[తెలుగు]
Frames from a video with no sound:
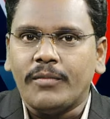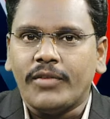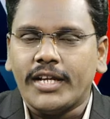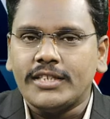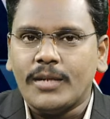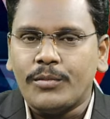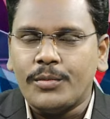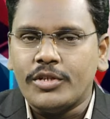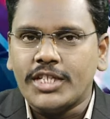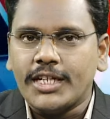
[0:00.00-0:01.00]
ఫర్ ఎగ్జాంపుల్
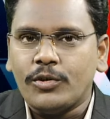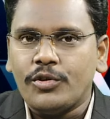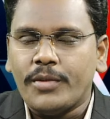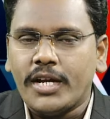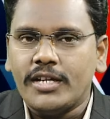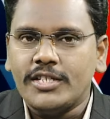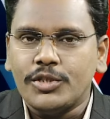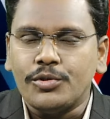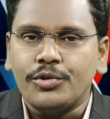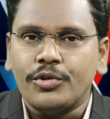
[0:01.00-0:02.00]
ఇప్పుడు చిలకలూరుపేట
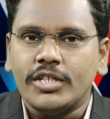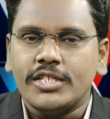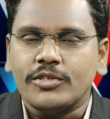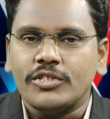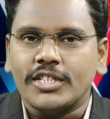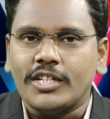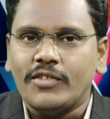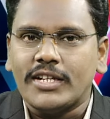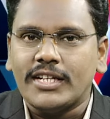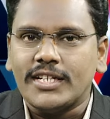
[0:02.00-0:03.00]
నుంచి గుంటూరు తీసుకొచ్చారు
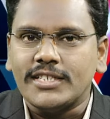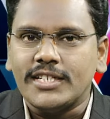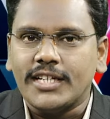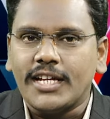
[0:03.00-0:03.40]
విడదల రజనీ